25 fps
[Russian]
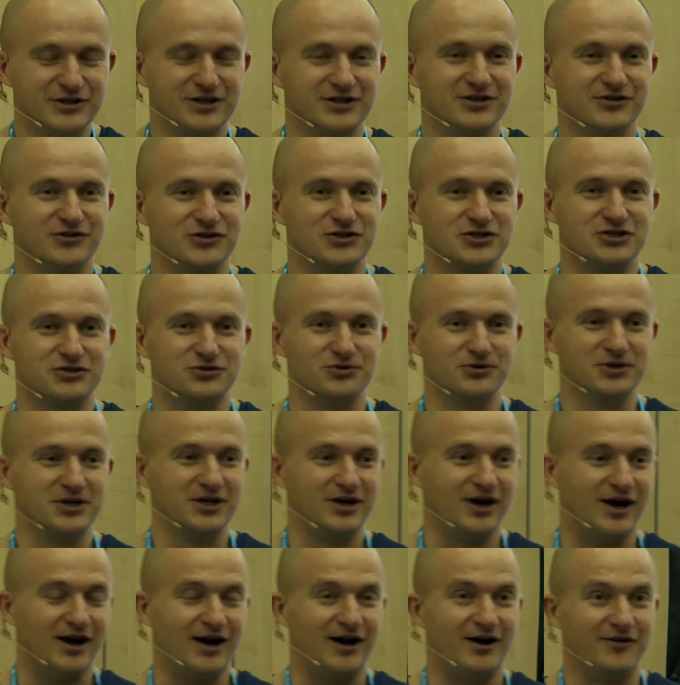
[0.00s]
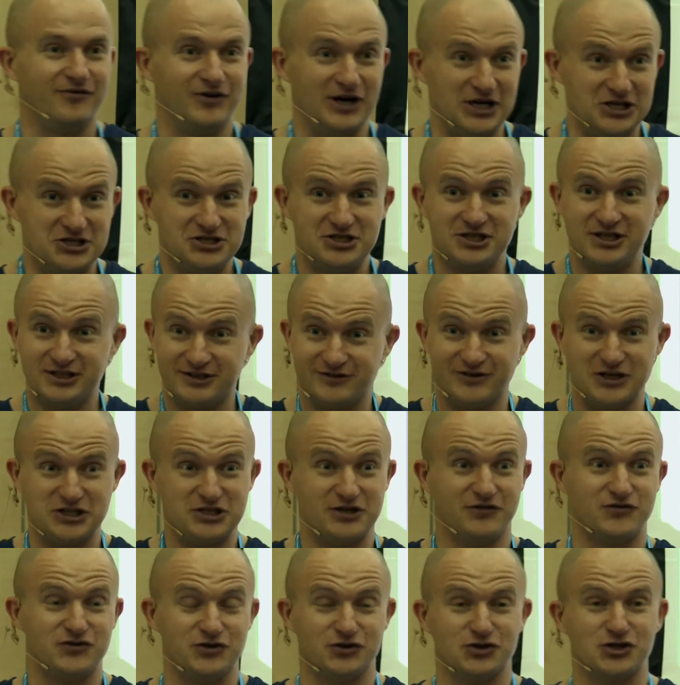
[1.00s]
это вот штуки, а в IT это
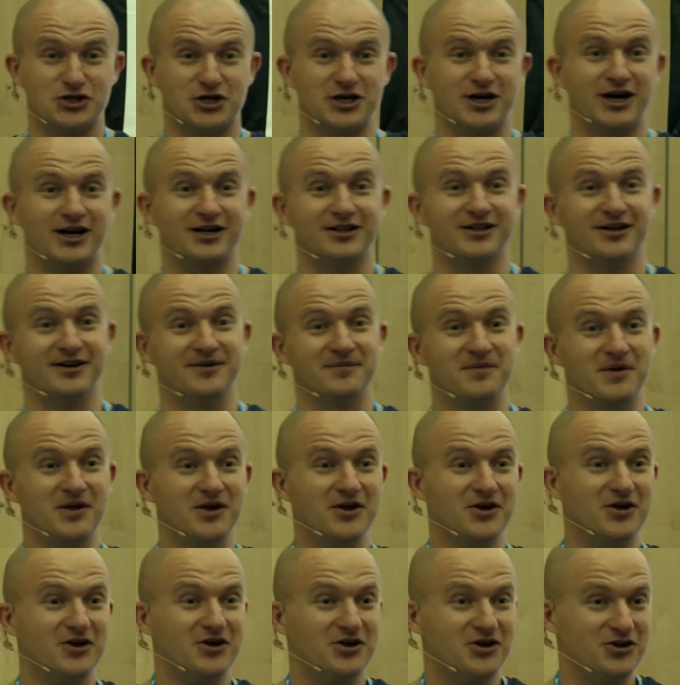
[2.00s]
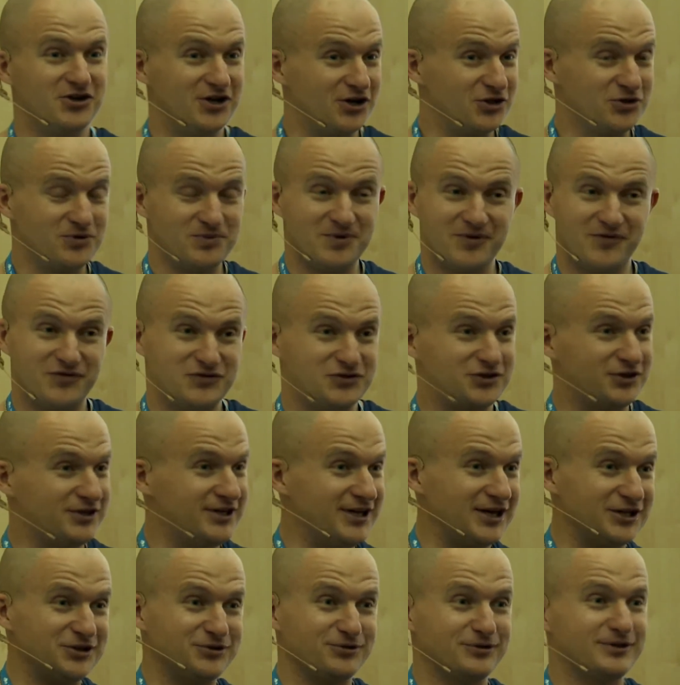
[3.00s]
вообще все шикарно. И я думаю, все,
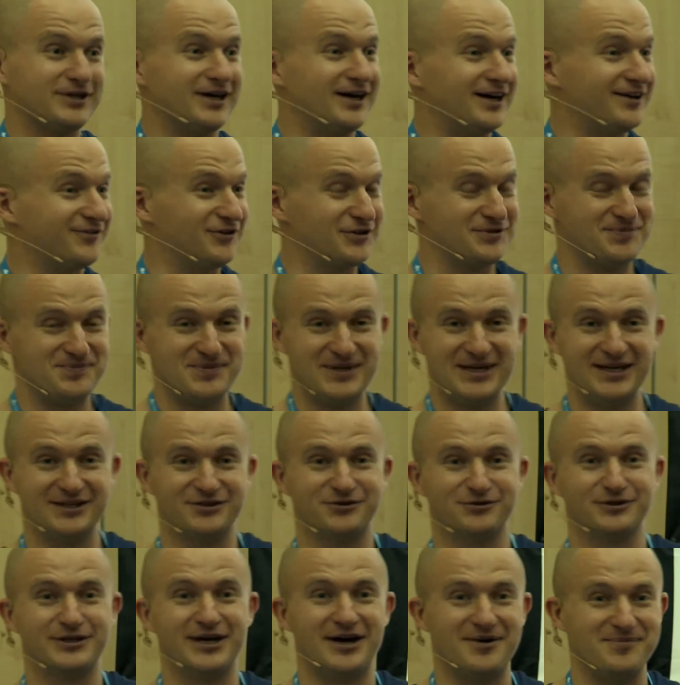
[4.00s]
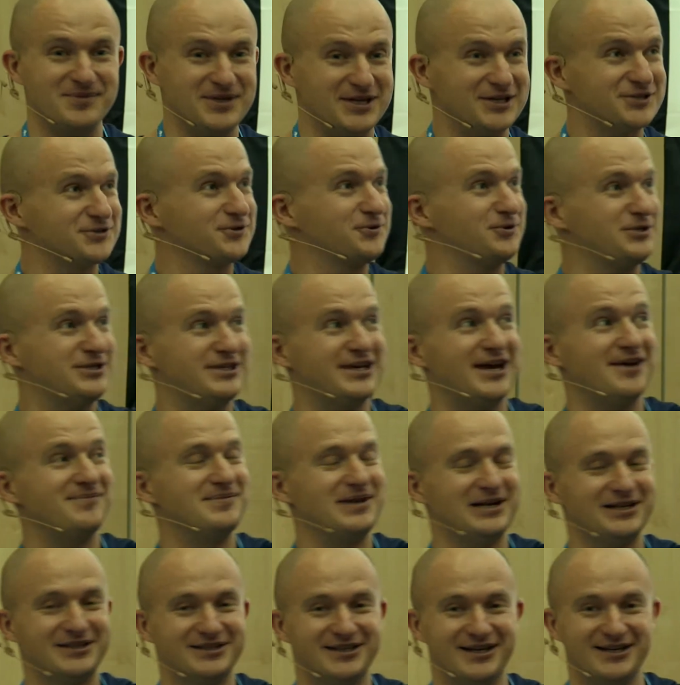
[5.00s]
я туда, вот мне туда, мне с гусями
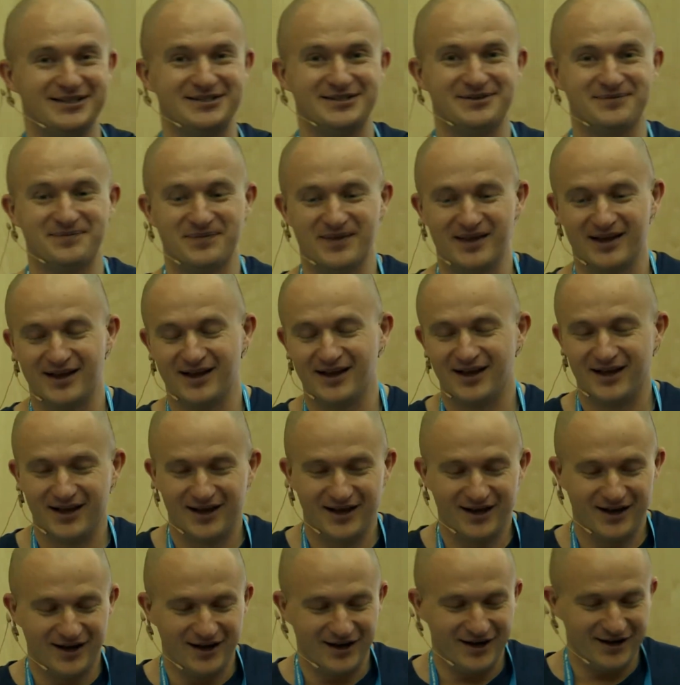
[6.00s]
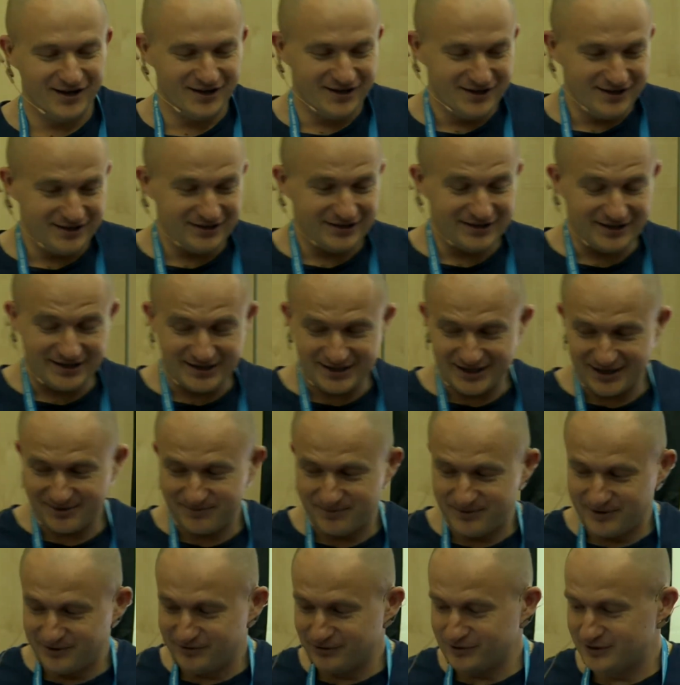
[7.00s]
летать. И я как
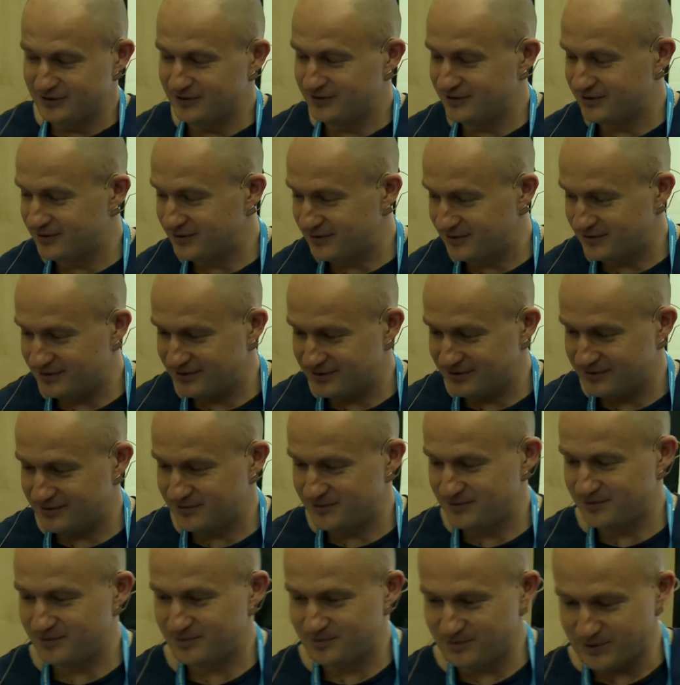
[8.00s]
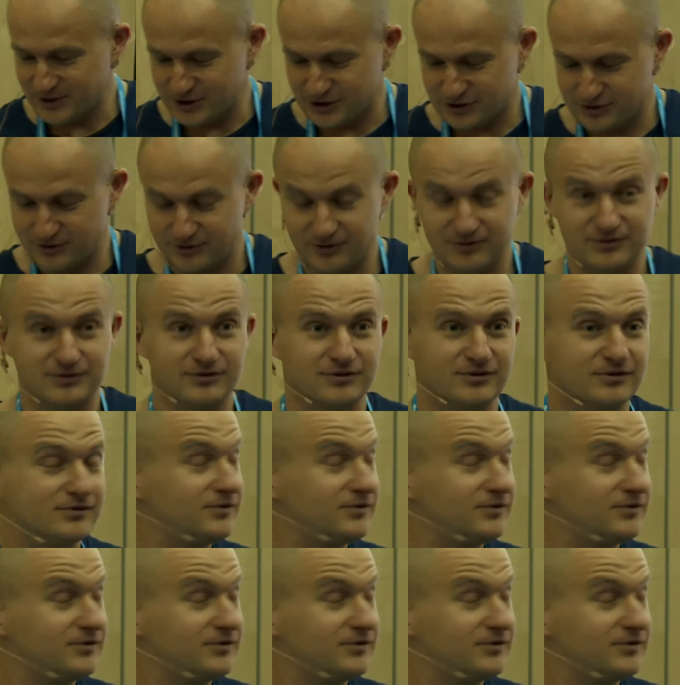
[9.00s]
бы вот пошел